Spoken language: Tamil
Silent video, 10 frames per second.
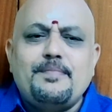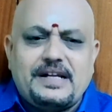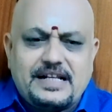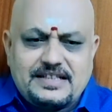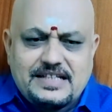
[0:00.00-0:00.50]

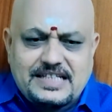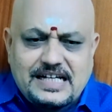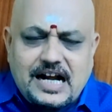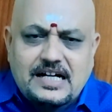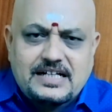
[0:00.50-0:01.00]
பிறந்த சில
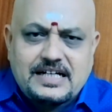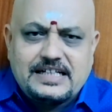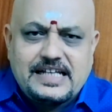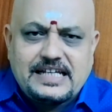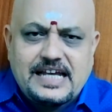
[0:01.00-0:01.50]

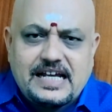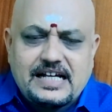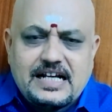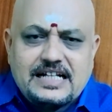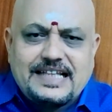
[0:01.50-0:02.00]
நாட்களிலேயே
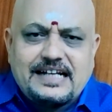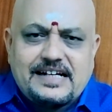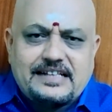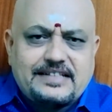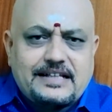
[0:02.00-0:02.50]
தன்
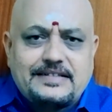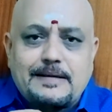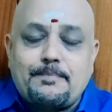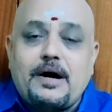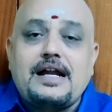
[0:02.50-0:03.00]
ரத்தத்தை
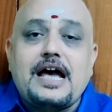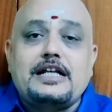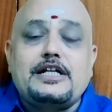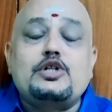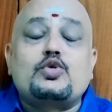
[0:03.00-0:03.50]

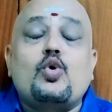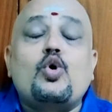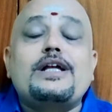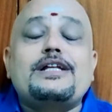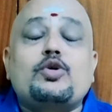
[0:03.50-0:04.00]
பாலாக்கி
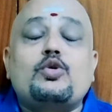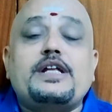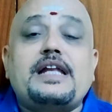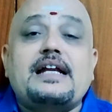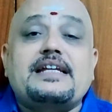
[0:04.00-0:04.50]
தோலை
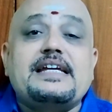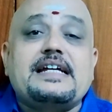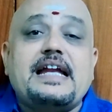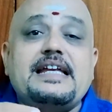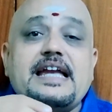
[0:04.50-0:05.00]
தொட்டிலாக்கி
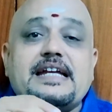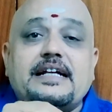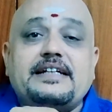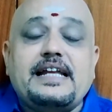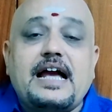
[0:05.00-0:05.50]
கையை
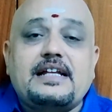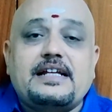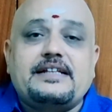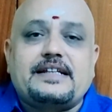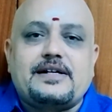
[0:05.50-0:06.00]
கட்டிலாக்கி
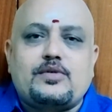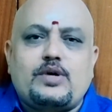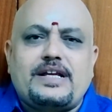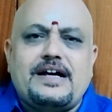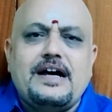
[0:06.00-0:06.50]

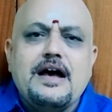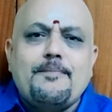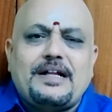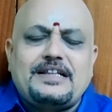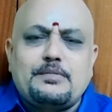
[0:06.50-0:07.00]
தரக்கூடிய
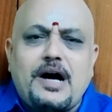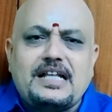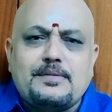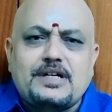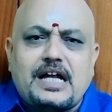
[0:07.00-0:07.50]
பத்து
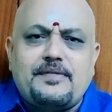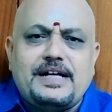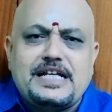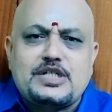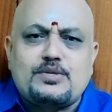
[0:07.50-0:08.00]
மாதம்
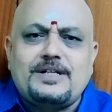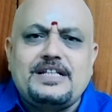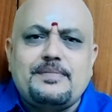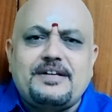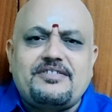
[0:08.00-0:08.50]
கருவிலே
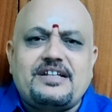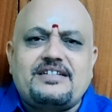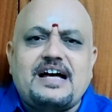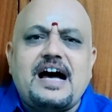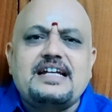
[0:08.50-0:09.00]
சுமந்து பெற்ற
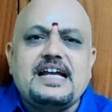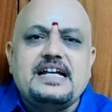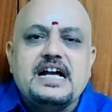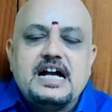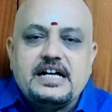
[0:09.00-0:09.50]
தாயை
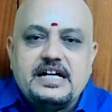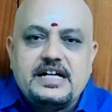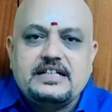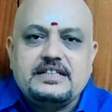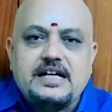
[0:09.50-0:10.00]

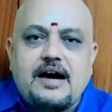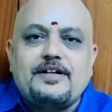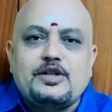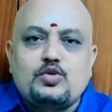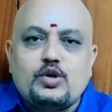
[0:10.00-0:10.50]
இழந்து
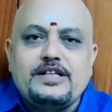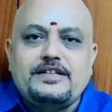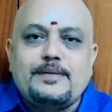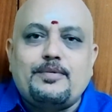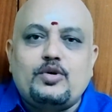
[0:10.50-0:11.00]
அவர்
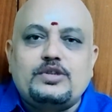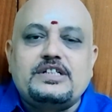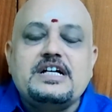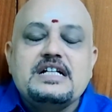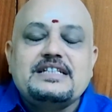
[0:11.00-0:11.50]
துடித்த போது
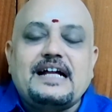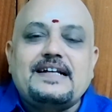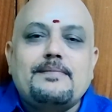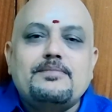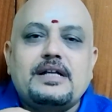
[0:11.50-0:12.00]

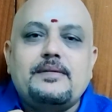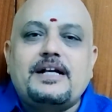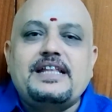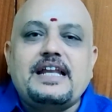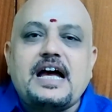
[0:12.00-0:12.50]
தன்னந்தனி
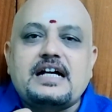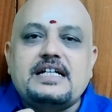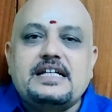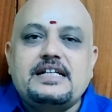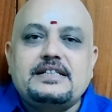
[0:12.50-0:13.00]
மனிதனாக
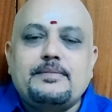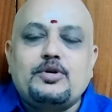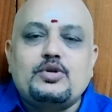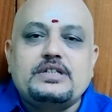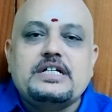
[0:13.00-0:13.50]
இருந்த
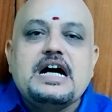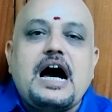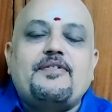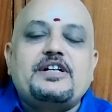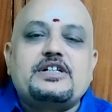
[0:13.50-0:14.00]
போது
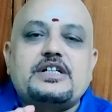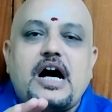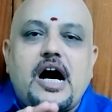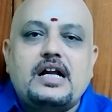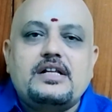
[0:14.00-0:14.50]
அவருக்கு
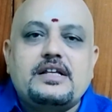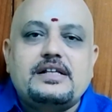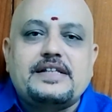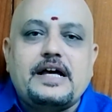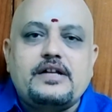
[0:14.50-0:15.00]
ஆறுதல்
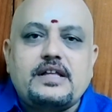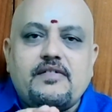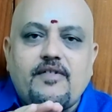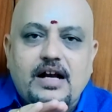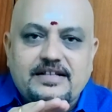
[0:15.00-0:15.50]
தேர்தல்
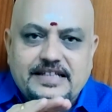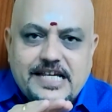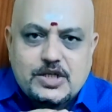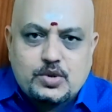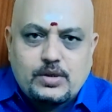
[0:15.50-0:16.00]

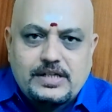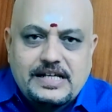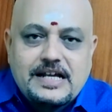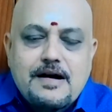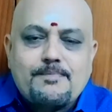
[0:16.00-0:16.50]
வார்த்தையை சொல்லி
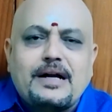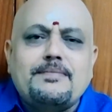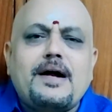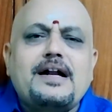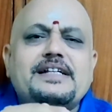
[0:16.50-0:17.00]

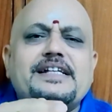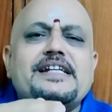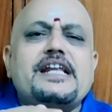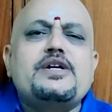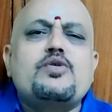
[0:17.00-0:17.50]
பண்பாட்டு
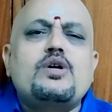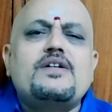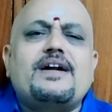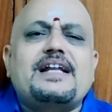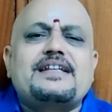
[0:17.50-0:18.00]
நெறியோடு
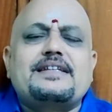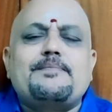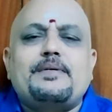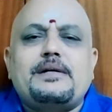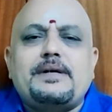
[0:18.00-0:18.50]
வளர்த்த
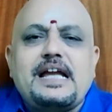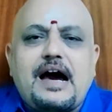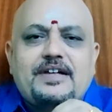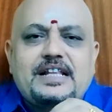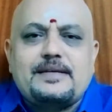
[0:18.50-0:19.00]
பெருமை
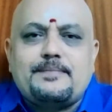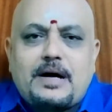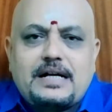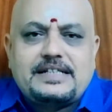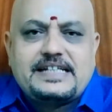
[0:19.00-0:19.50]
அவரது
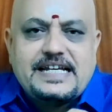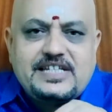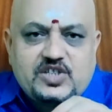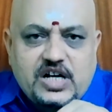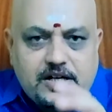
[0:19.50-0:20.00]
பாட்டியை
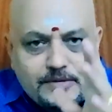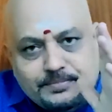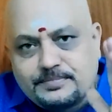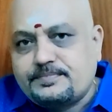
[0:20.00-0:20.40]
சாரும்